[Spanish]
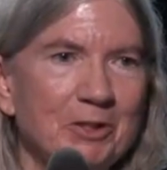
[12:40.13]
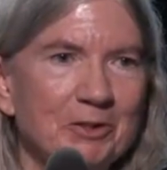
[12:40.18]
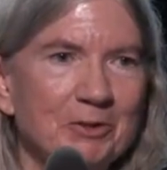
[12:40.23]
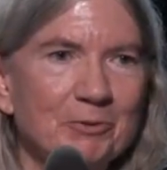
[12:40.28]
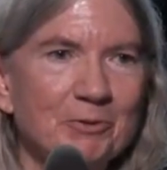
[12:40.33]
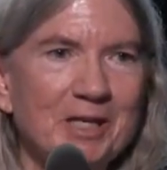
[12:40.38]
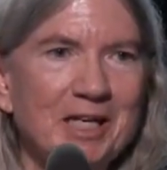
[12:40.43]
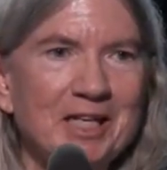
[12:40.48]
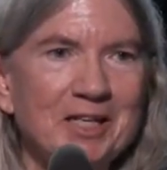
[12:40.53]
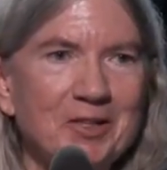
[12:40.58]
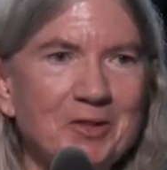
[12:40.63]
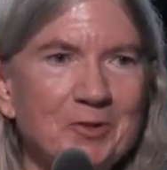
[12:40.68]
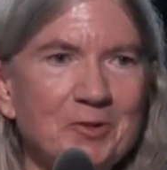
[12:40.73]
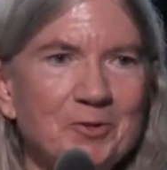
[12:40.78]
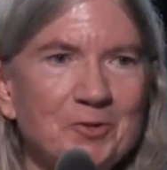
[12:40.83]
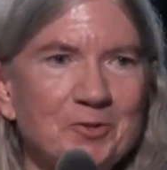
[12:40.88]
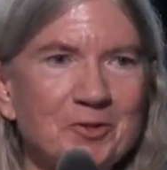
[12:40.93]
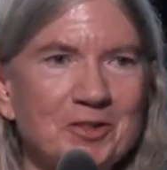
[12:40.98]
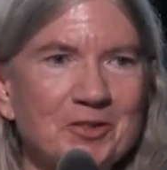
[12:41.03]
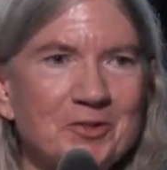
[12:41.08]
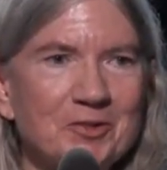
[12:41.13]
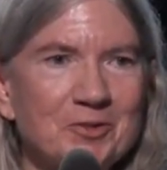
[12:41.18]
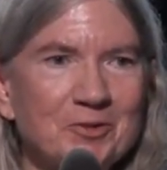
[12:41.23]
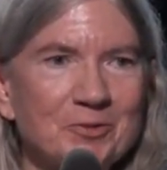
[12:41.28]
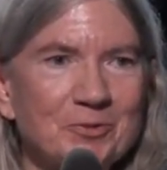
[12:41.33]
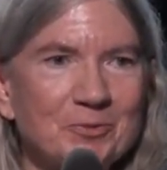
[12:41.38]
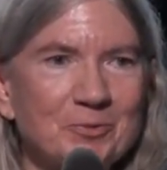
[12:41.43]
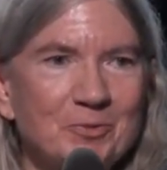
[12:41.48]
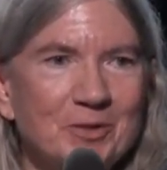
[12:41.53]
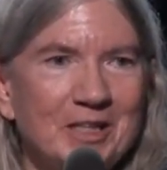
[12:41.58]
polémicos, yo tampoco
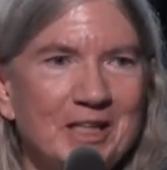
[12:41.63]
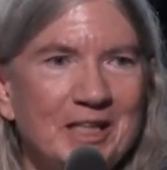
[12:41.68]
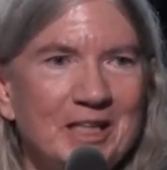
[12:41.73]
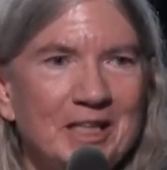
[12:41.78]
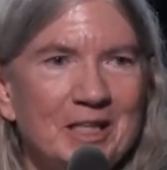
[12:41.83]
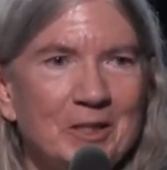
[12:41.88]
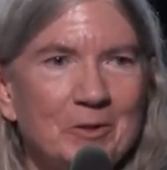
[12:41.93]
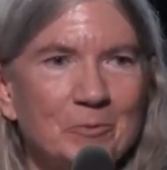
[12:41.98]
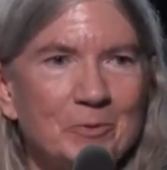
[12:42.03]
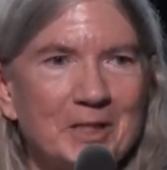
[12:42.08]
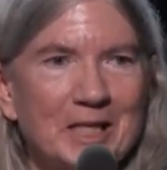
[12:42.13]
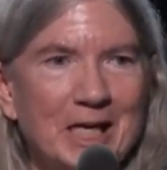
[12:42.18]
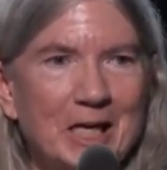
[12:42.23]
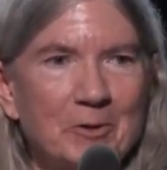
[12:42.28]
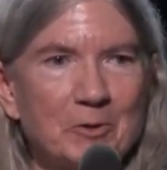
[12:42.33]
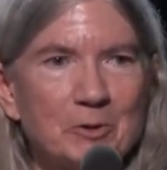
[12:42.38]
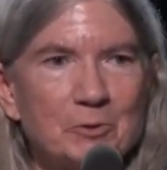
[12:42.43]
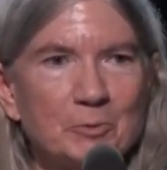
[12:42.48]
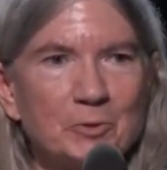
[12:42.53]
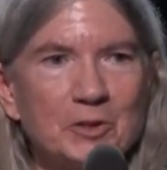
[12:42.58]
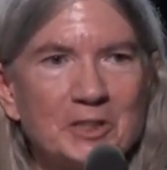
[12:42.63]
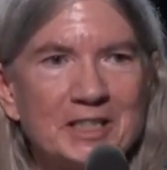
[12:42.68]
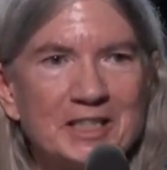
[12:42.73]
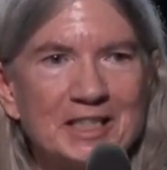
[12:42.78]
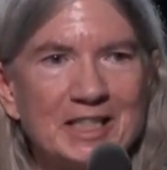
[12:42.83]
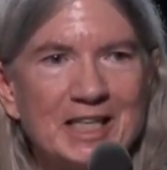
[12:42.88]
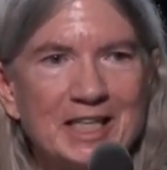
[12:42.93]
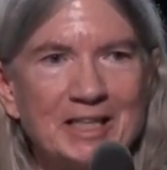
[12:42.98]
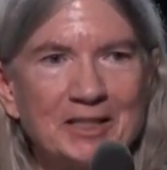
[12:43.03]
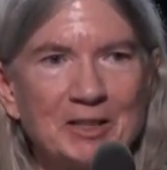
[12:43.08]
me quiero meter mucho a ello porque al final son
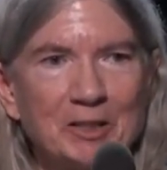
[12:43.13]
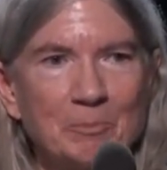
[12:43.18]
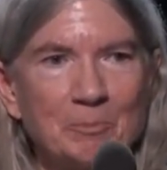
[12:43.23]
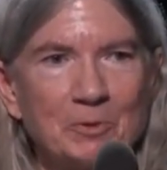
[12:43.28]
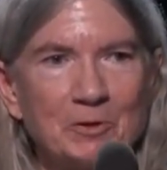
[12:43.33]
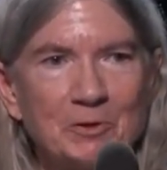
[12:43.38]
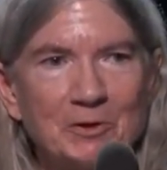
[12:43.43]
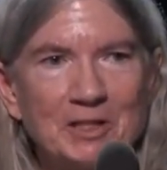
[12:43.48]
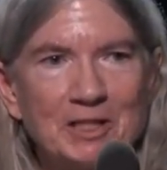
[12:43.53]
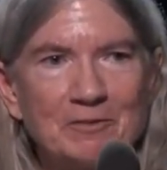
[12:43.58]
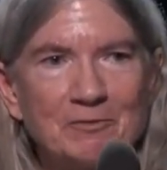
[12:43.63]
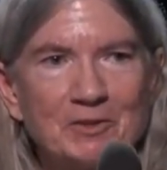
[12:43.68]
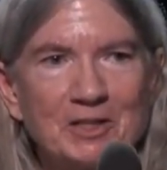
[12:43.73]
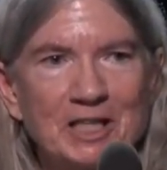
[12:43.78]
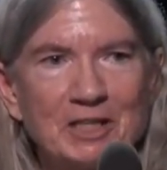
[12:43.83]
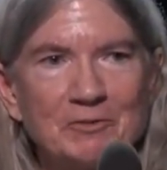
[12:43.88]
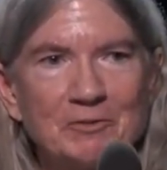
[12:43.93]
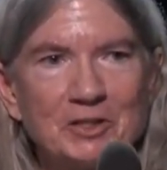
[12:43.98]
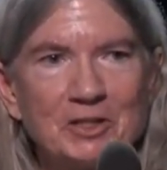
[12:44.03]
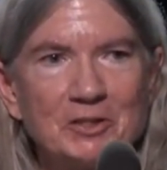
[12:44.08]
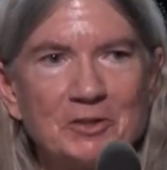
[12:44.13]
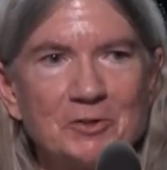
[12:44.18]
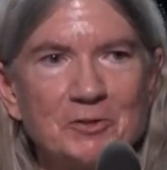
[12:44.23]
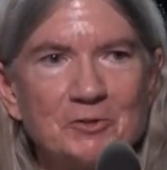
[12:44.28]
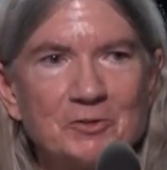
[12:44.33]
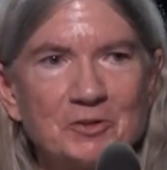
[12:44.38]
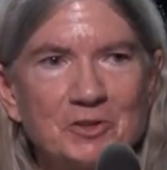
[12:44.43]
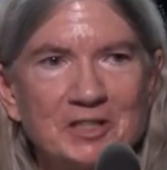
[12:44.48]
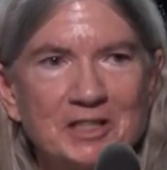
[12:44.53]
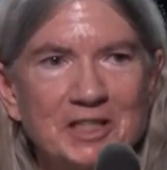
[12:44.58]
opiniones muy personales
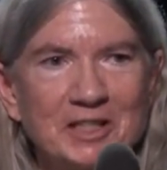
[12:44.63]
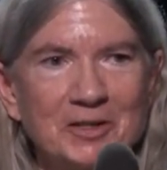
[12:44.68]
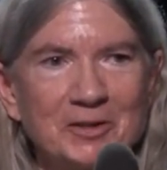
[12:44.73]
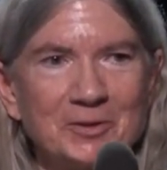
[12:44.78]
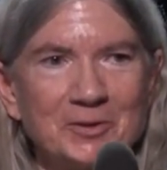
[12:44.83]
y cada uno